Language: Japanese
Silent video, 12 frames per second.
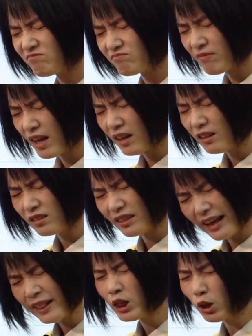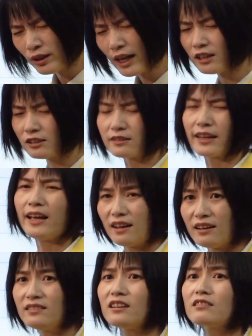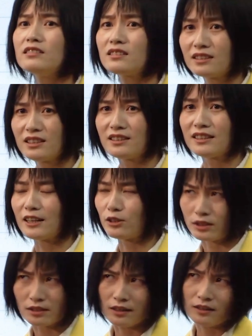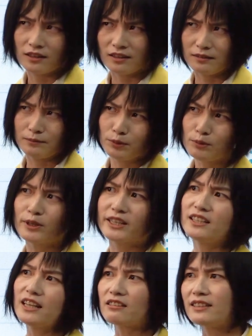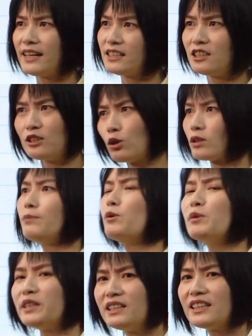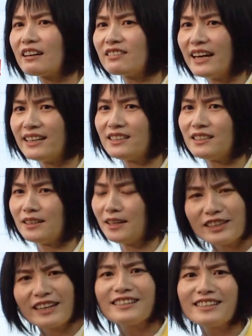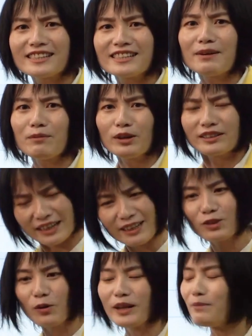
ん、ま、なんとなくね、あんた美しいねとかさ、ブーも言いたくないし、とてもも言いたくないし、適切なもの、適当な